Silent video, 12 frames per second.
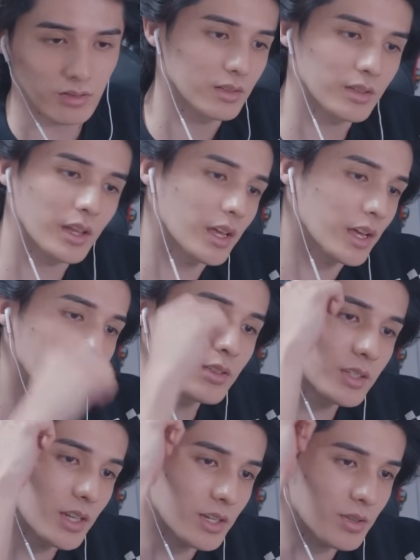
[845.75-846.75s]
で、う
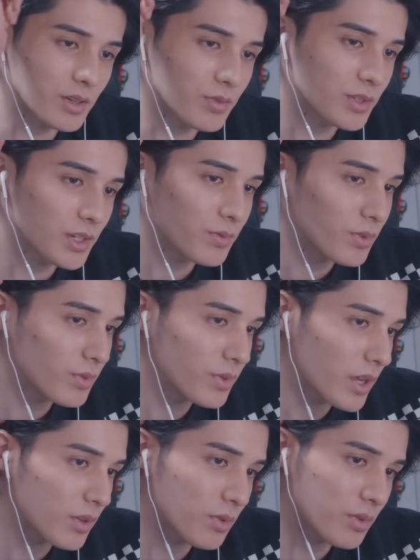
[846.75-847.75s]
つな人に水分普
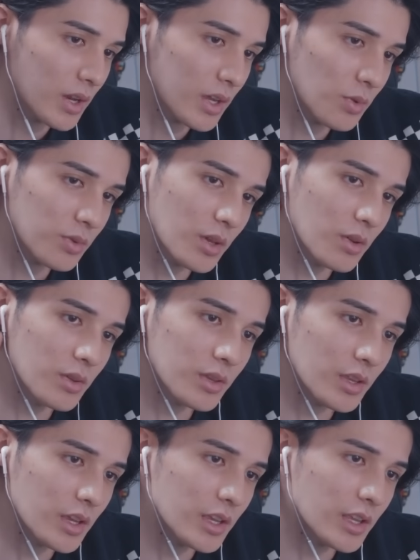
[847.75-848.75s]
段どんぐらい取ってるって
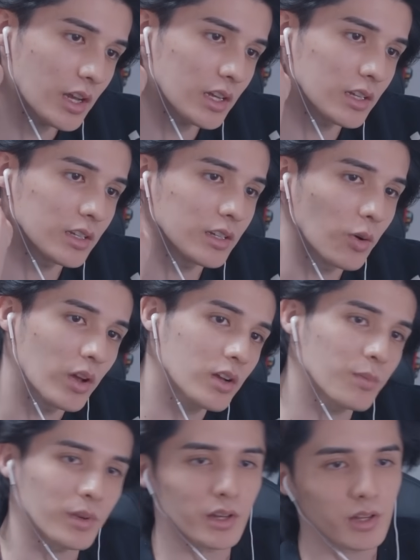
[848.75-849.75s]
聞いたら、
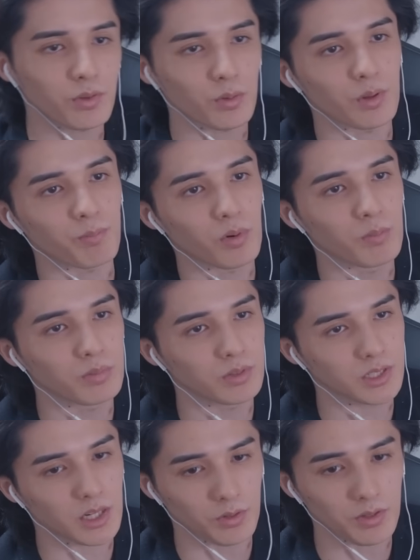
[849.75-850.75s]
500ml1 本分
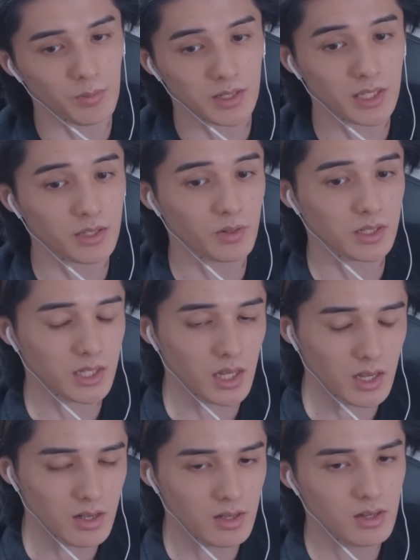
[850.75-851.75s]
しか飲んでませんとか
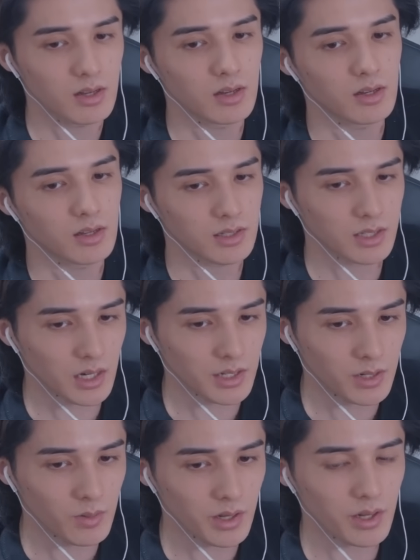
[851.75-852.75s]
さ、ざらに
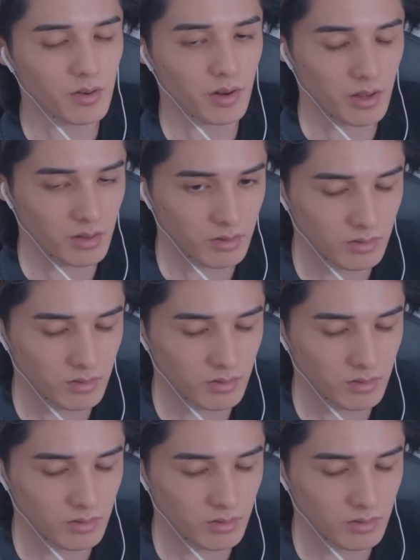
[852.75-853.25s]
いるわけよね。